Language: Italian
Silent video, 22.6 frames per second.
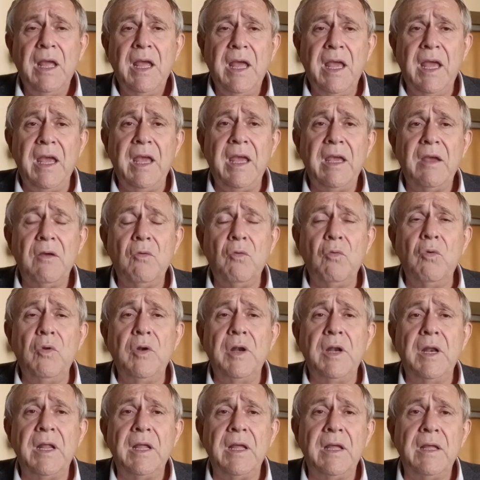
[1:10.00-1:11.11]
e
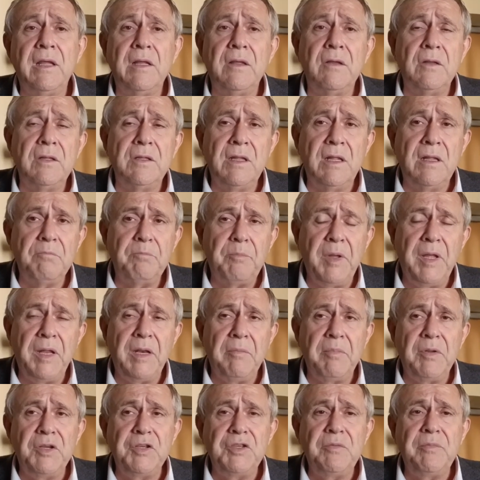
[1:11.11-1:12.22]
un, eh, per
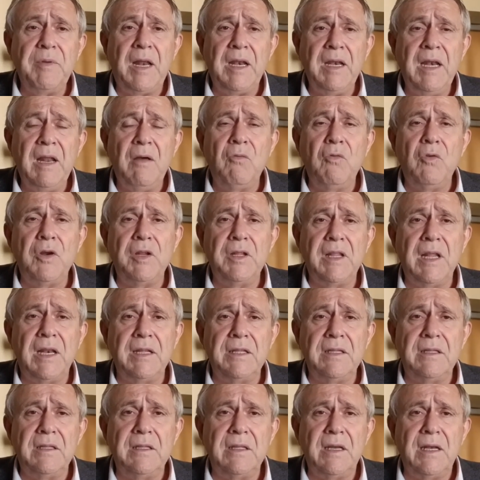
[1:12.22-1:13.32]
i principali lavori
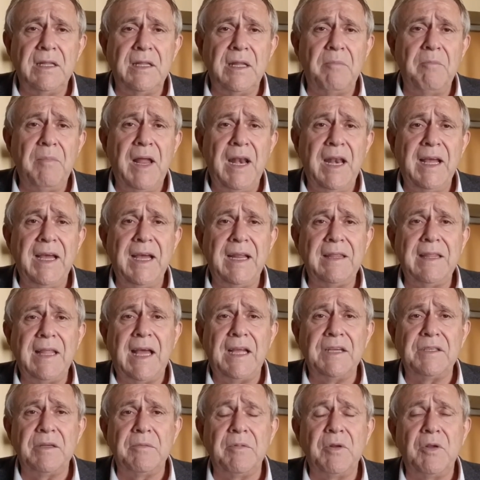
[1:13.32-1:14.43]
delle, delle, tabelle
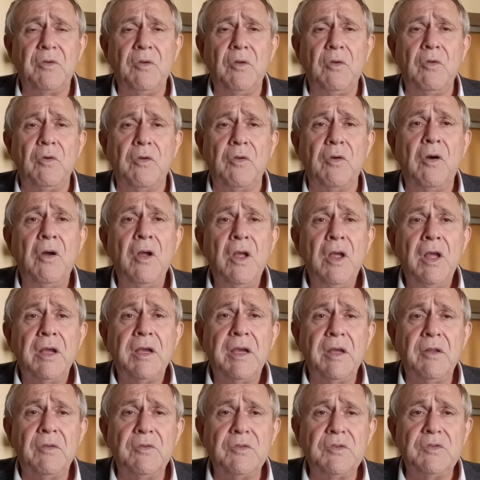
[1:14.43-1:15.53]
cartacee per coloro
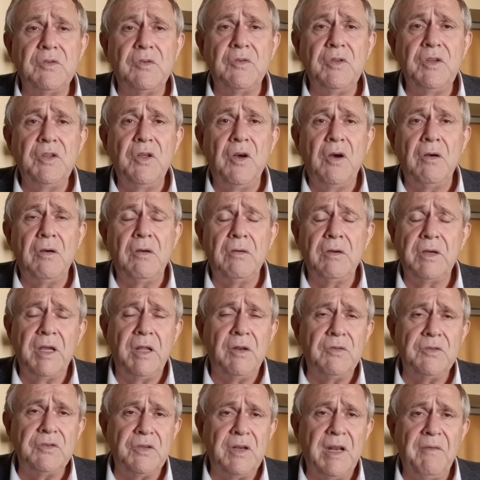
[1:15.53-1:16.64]
che non sono, che
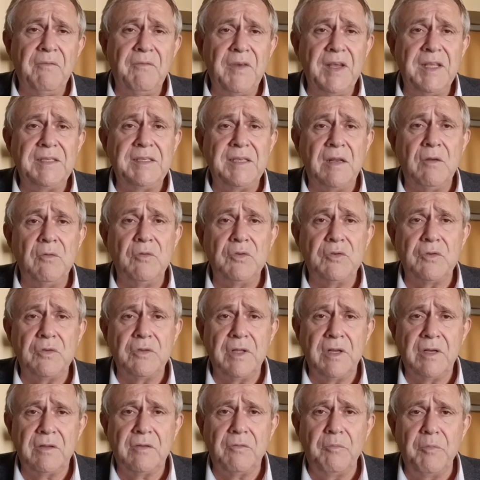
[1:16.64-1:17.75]
non sono avvezzi all'uso
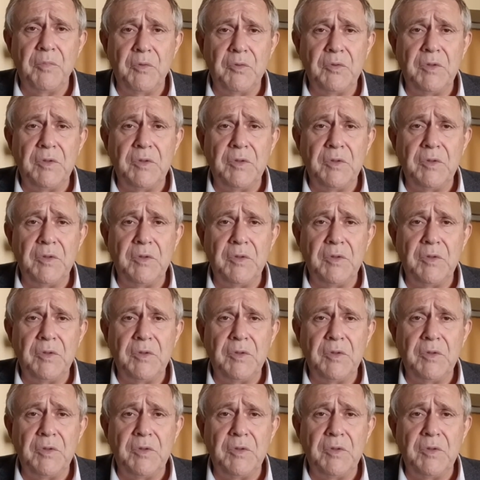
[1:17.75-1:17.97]
del comune